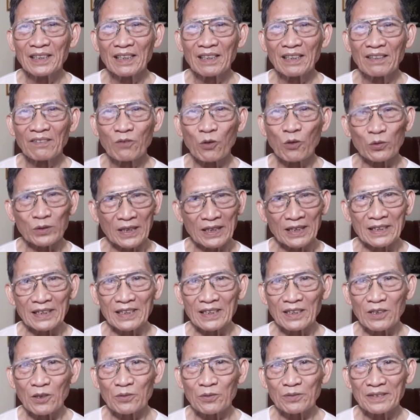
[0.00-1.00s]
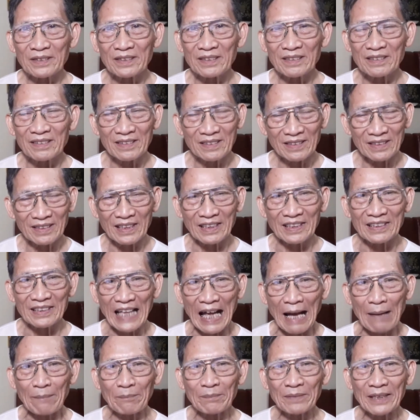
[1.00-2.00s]
phụ tử cũng từ
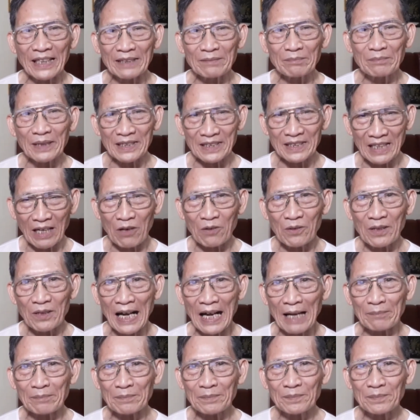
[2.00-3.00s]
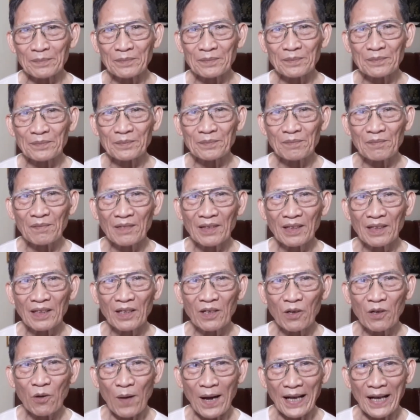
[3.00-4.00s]
8 đến 16 gram,
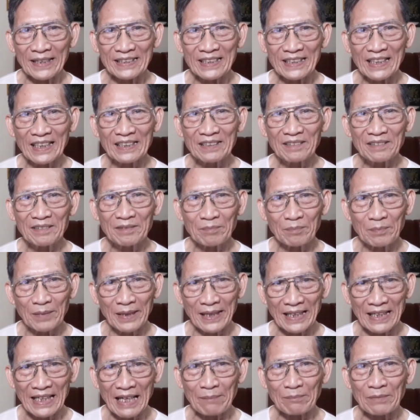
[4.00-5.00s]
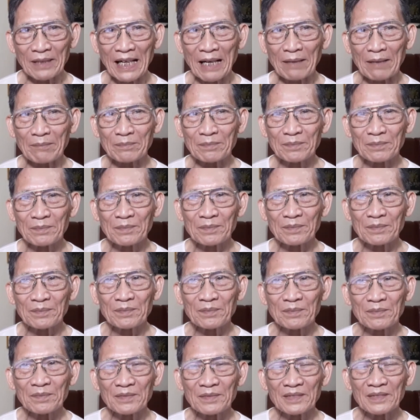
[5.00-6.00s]
hoài sơn 15 gram,
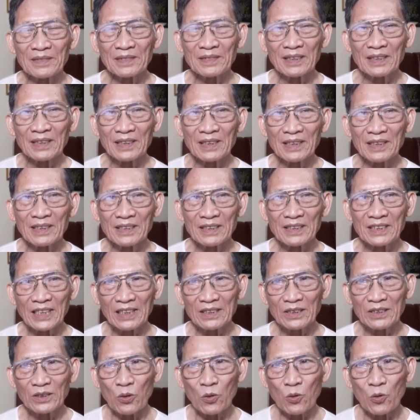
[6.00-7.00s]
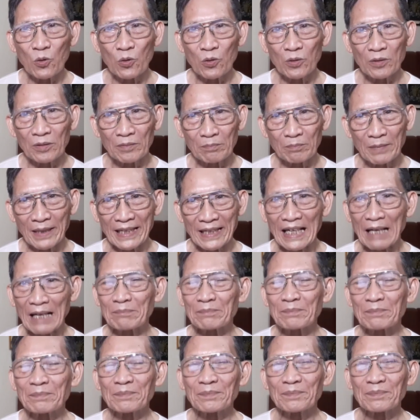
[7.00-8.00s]
sơn thù 15,
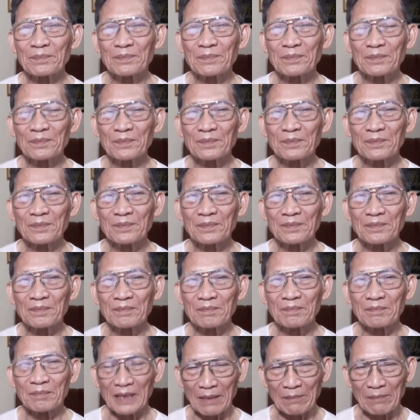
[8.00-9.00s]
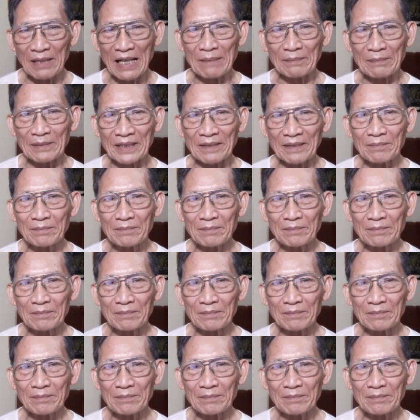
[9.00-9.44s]
15 gram đấy.